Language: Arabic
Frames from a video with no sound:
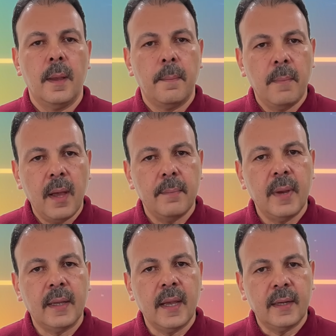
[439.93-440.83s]

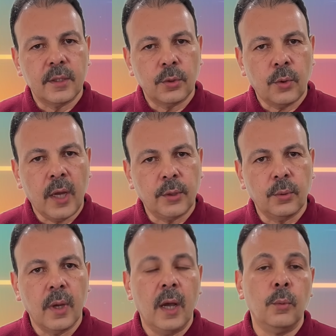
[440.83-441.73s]
مهما كانت
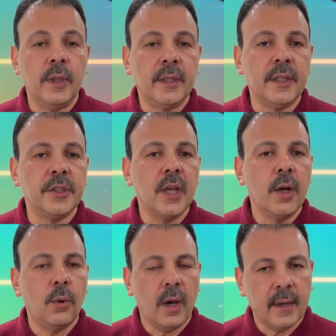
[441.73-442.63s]
سرعتك أو
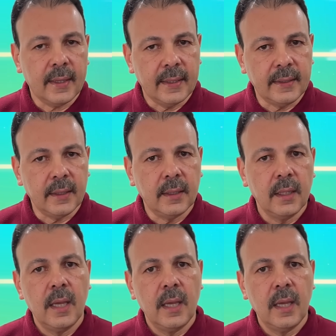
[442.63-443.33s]
اتجاه حركتك